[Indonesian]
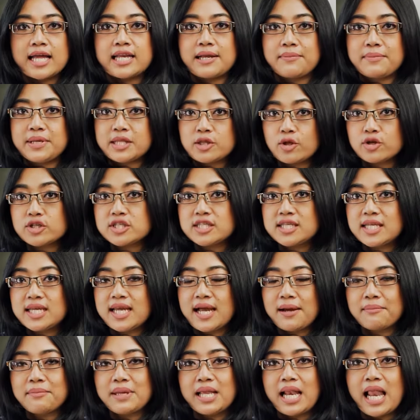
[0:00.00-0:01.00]
mitos di
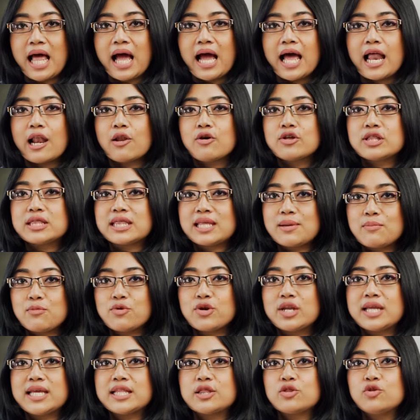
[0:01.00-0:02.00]
yang bilang kalau timun
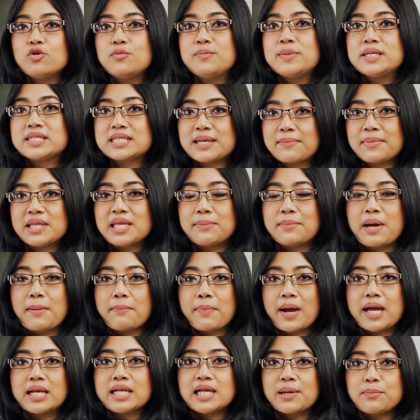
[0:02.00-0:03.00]
itu bisa
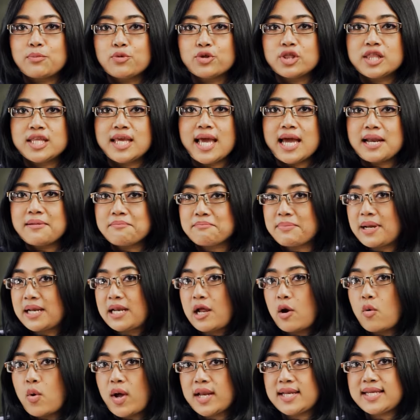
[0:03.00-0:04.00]
menyebabkan keputihan pada
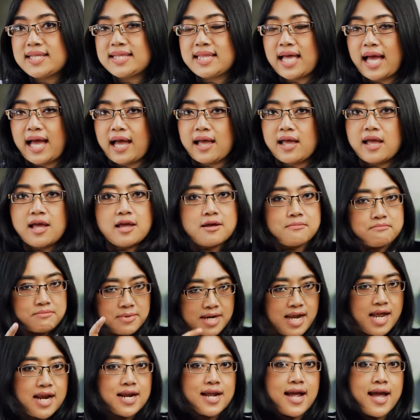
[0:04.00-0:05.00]
wanita?
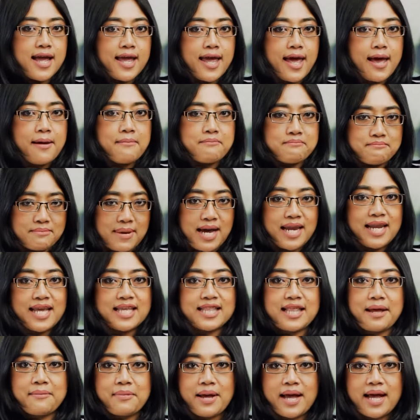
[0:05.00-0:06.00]
Benar nggak ya? Mari
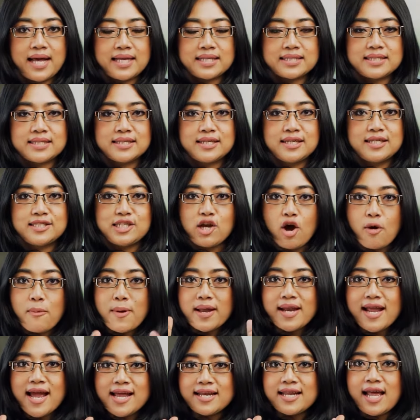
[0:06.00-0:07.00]
kita bahas.
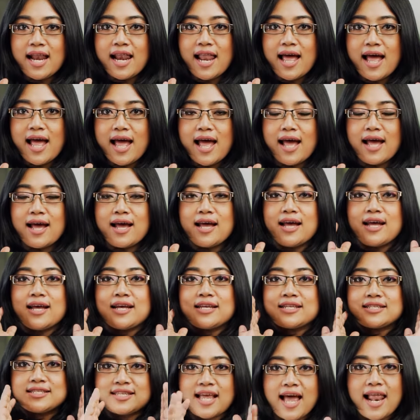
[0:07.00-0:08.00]
Jawabannya adalah
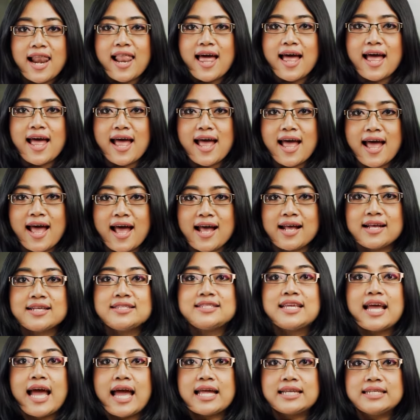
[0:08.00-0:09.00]
salah.
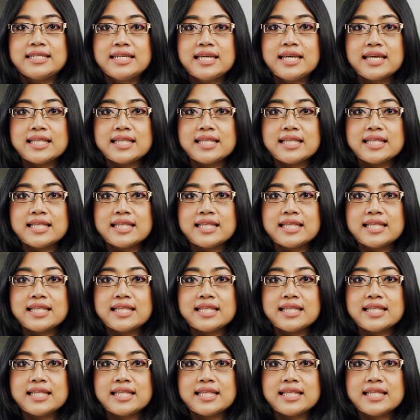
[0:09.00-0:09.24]
Jadi